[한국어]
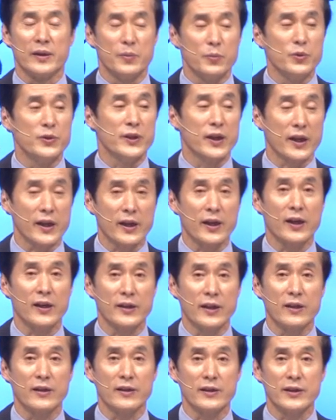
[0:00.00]
그 문제가
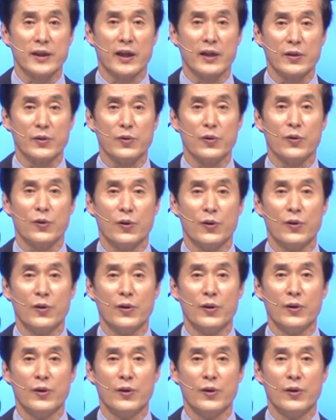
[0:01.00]
해결되는 것이 아니고,